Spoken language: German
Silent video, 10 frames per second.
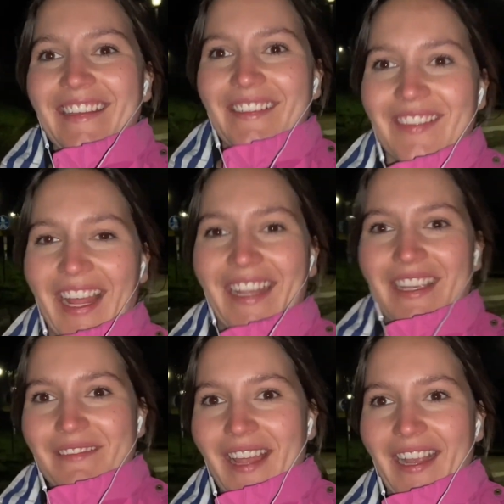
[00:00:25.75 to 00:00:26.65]
die man
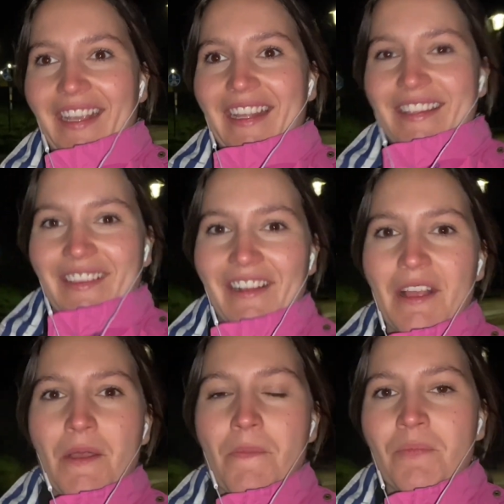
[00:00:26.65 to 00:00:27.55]
eigentlich am Tag gehen soll.
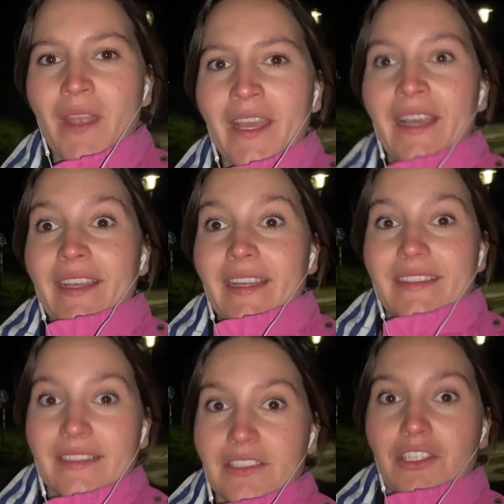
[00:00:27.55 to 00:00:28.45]

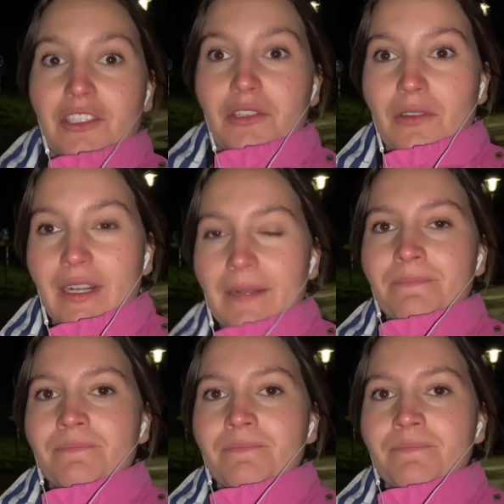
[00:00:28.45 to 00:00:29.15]
Jetzt ist es schon dunkel